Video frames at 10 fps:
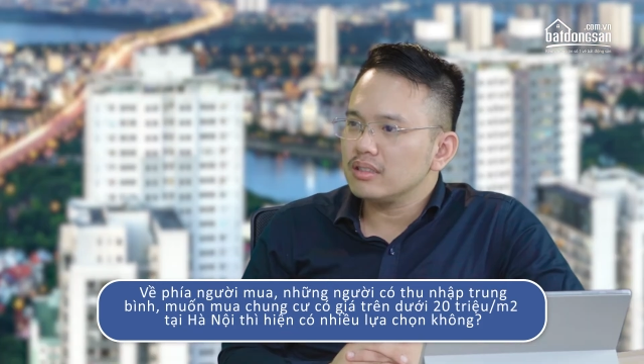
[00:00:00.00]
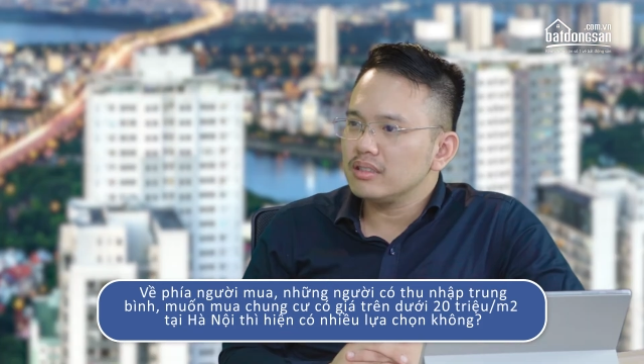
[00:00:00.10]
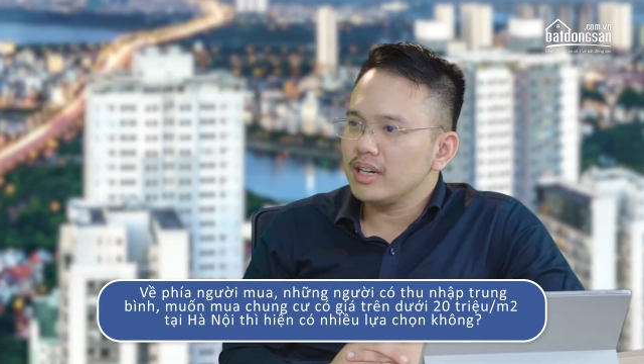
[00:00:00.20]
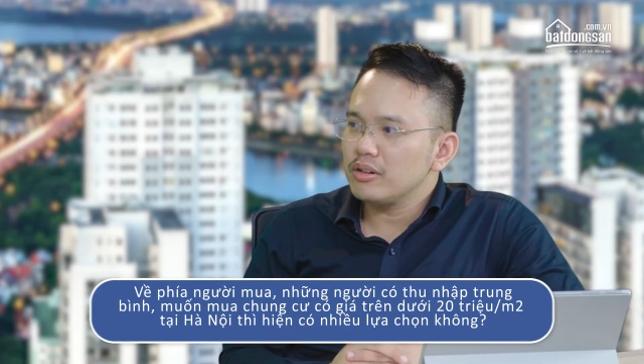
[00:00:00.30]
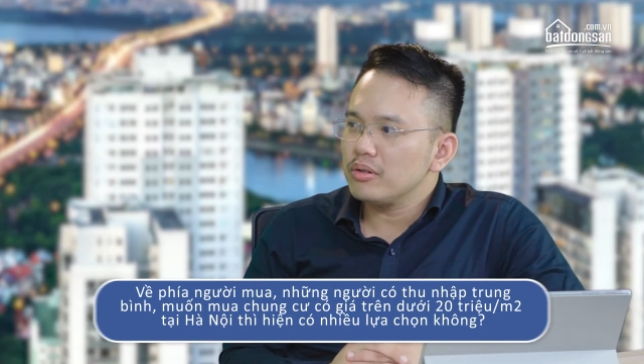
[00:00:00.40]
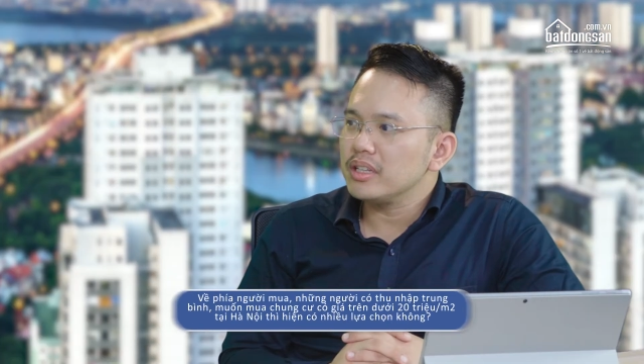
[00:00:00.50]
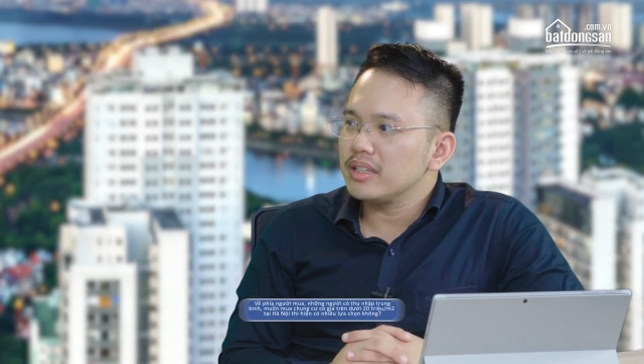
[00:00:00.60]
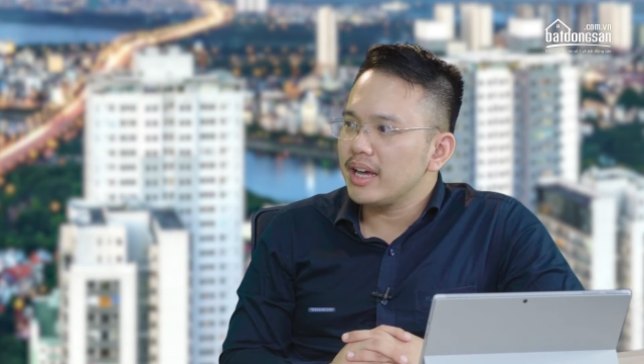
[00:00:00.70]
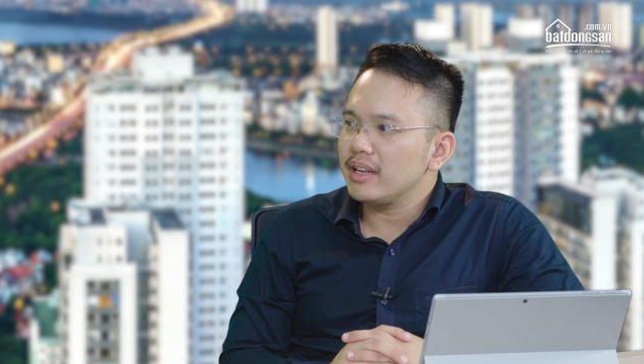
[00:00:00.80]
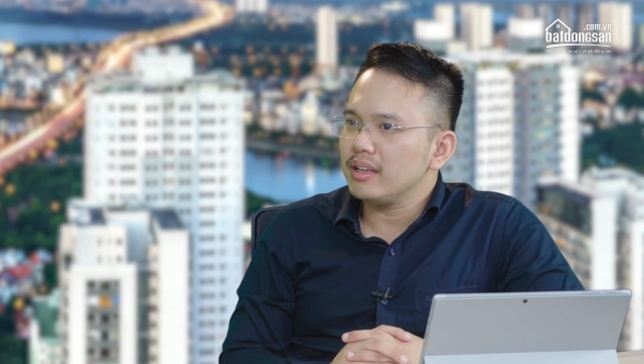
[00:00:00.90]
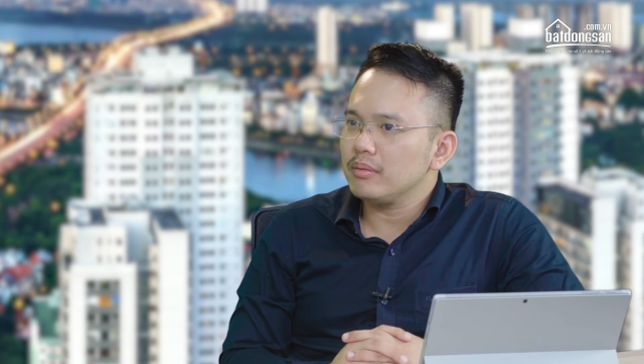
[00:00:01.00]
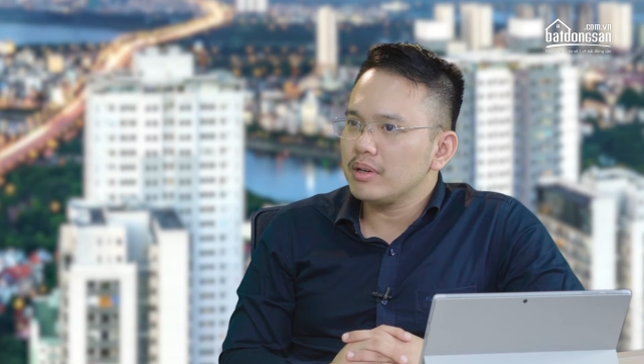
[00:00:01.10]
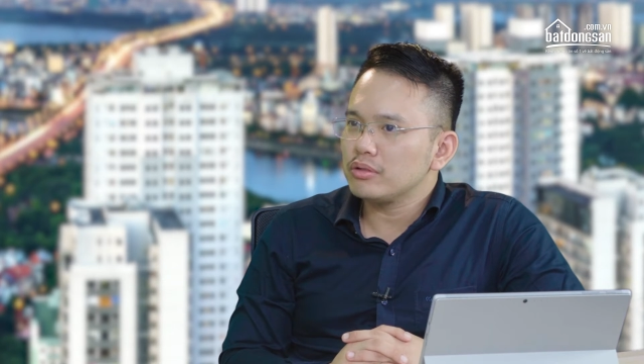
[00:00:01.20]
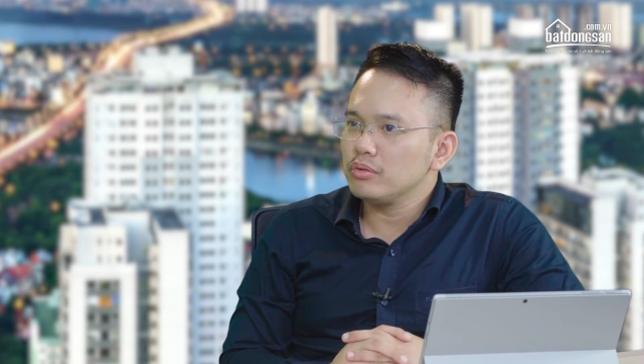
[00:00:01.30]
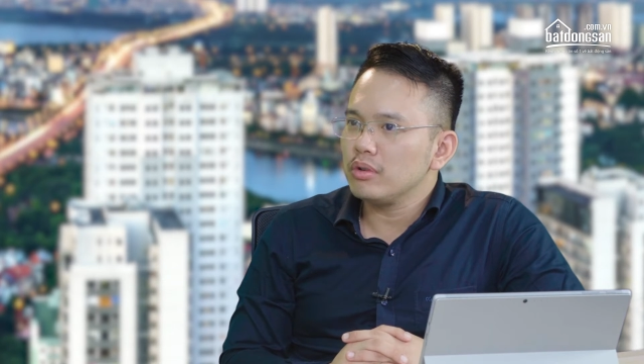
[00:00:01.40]
thị trường Hà Nội hiện tại thì
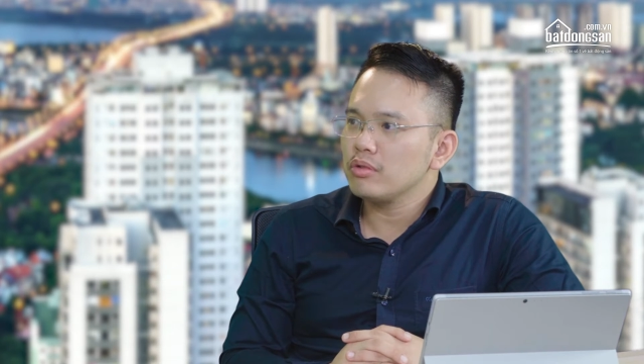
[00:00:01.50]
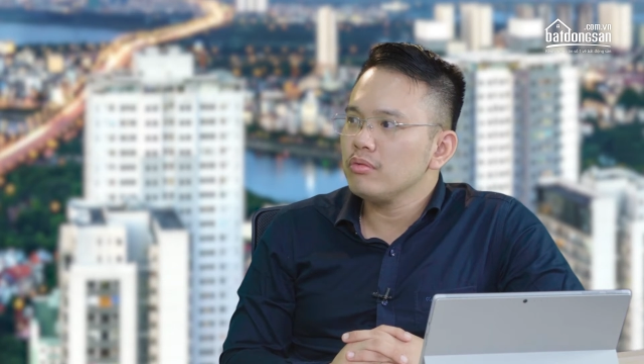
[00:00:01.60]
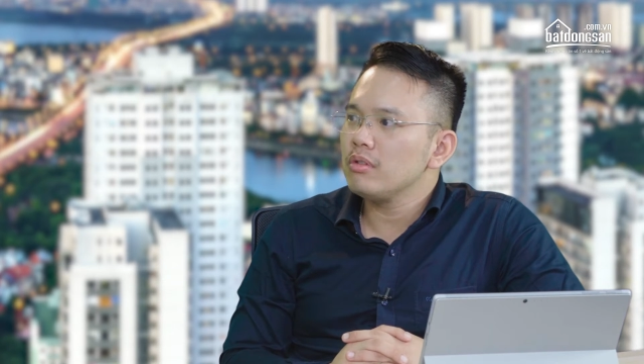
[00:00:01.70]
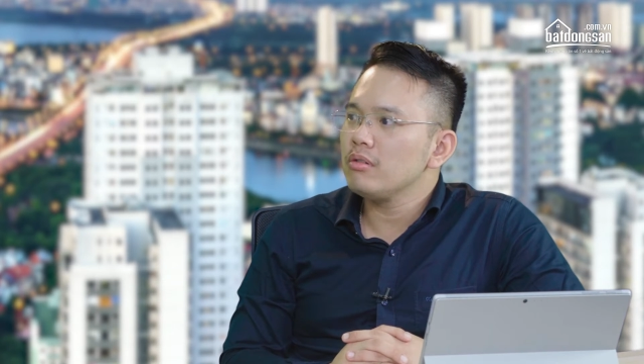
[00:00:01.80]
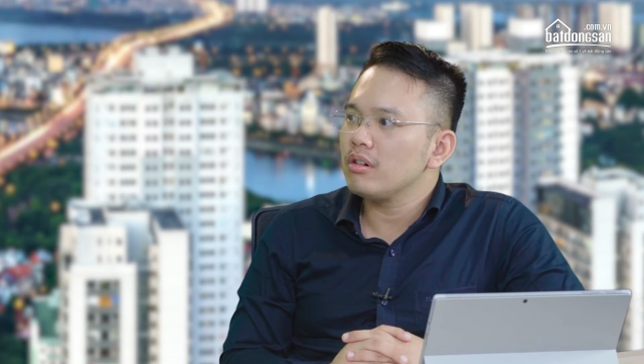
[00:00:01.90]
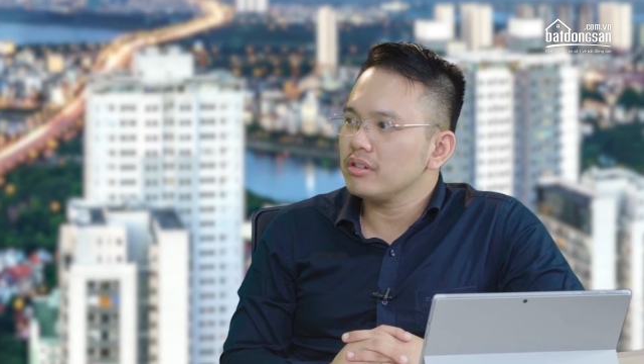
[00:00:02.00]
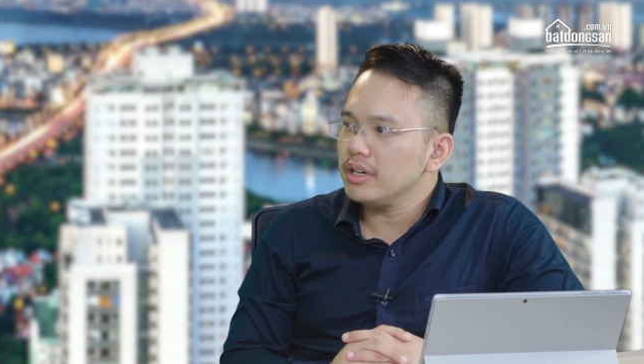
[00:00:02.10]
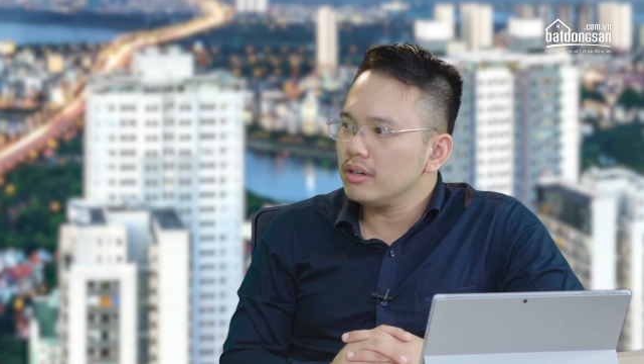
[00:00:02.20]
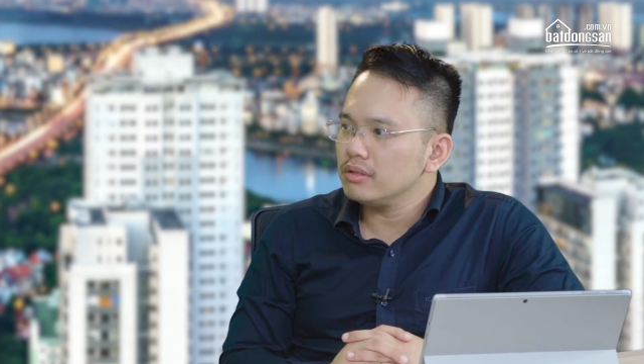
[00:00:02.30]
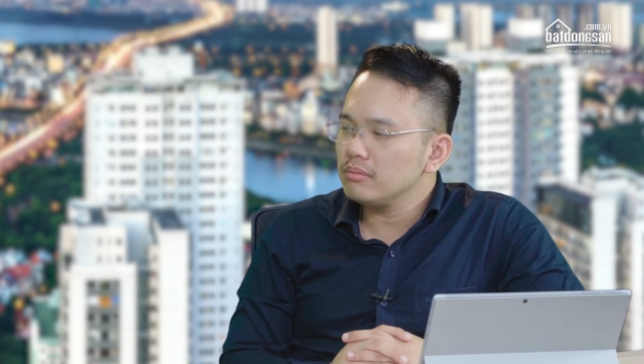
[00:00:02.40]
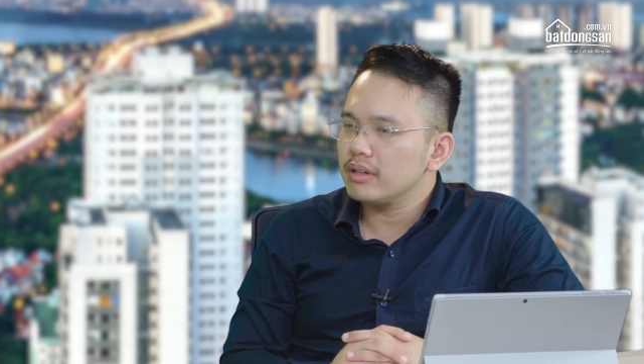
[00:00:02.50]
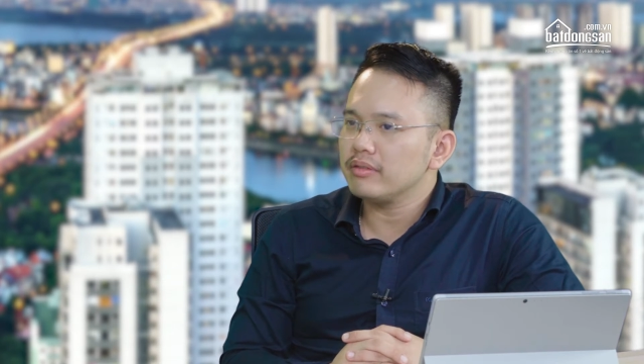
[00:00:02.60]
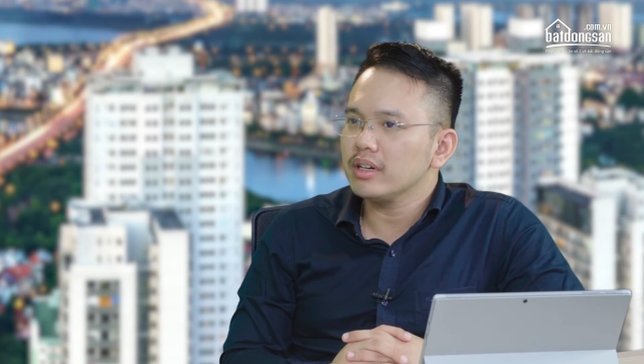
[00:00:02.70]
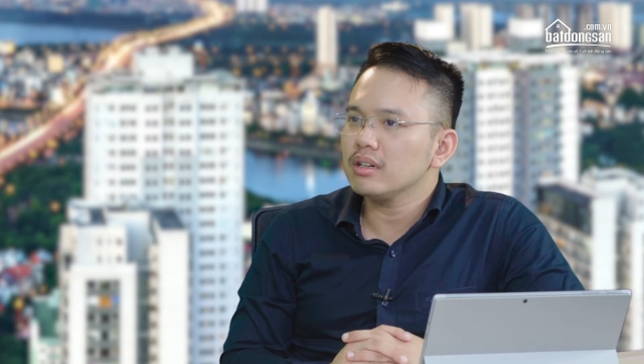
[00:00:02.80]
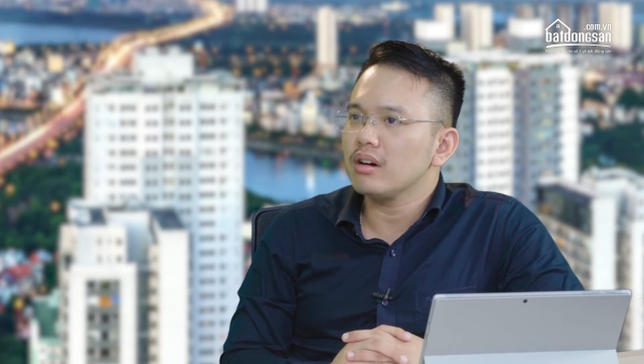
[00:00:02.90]
mặc dù nguồn cung không có nhiều nhưng mà
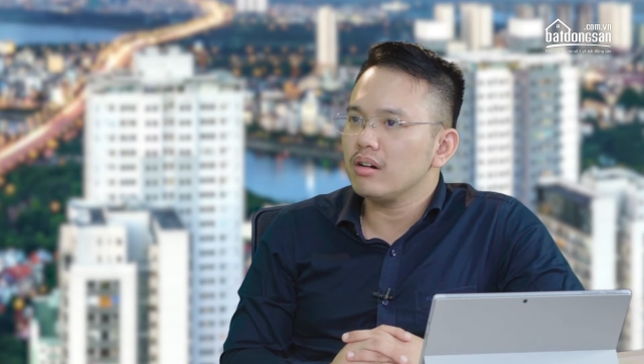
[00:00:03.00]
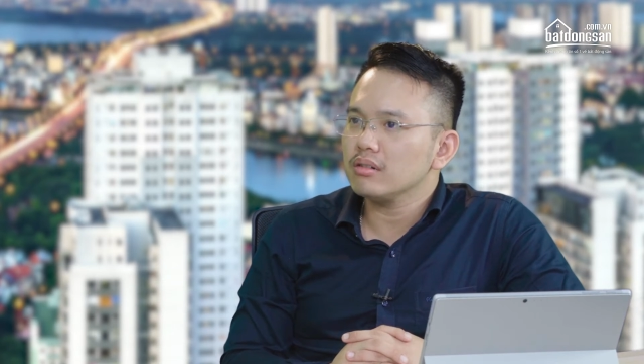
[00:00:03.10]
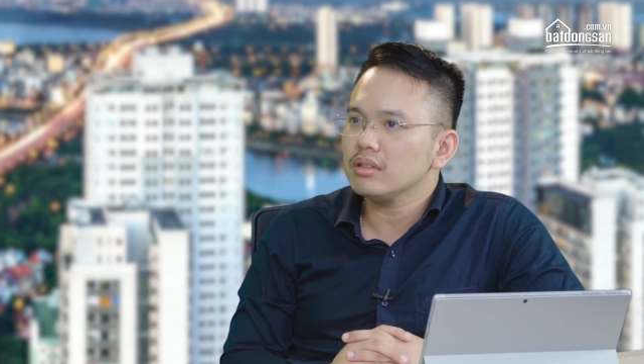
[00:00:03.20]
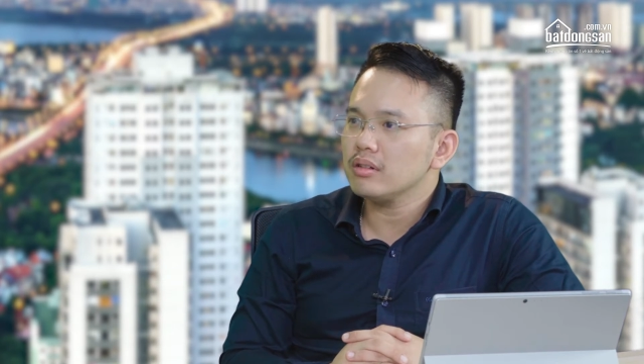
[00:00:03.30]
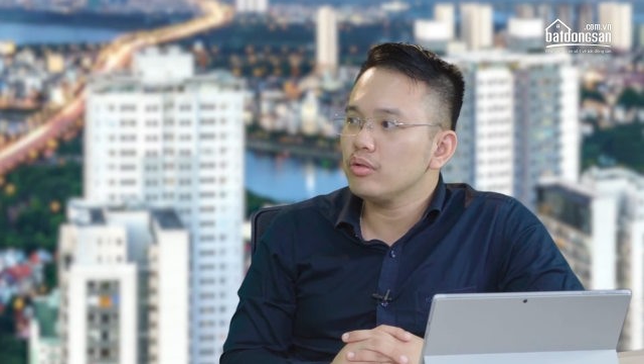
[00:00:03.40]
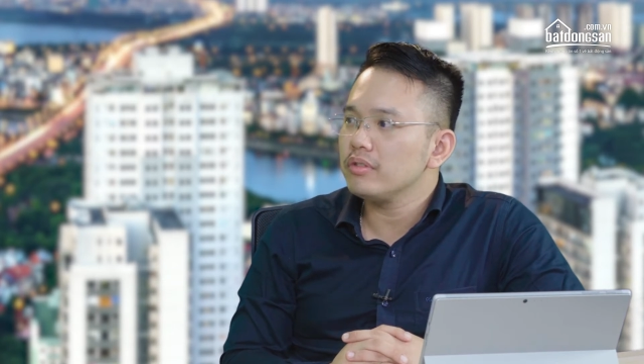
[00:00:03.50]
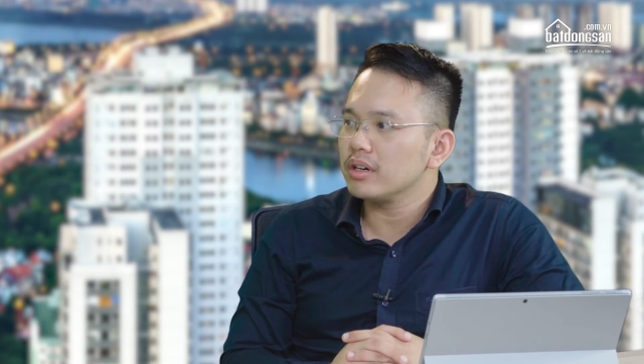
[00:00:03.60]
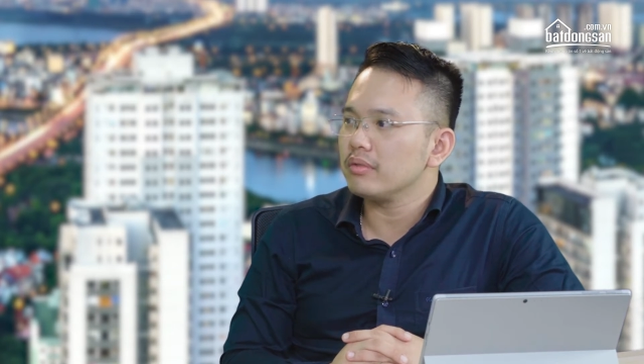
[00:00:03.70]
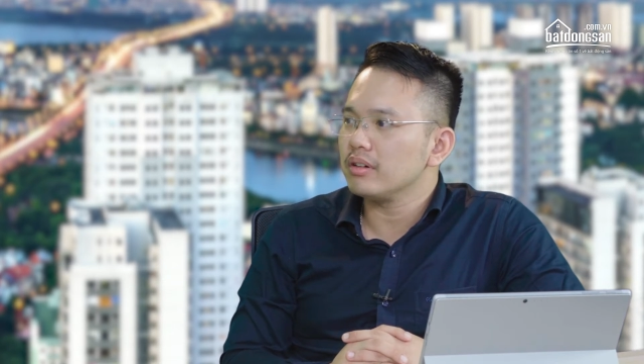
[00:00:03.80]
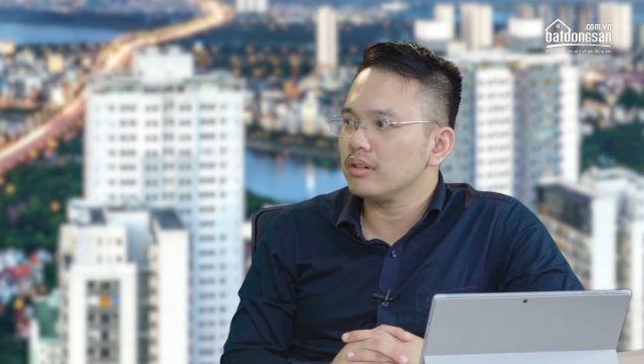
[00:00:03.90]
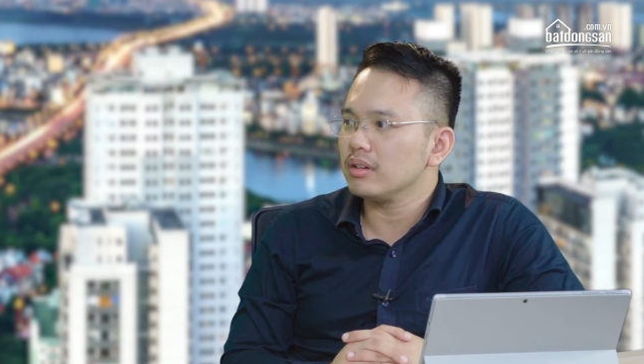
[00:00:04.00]
vẫn có những khu vực mà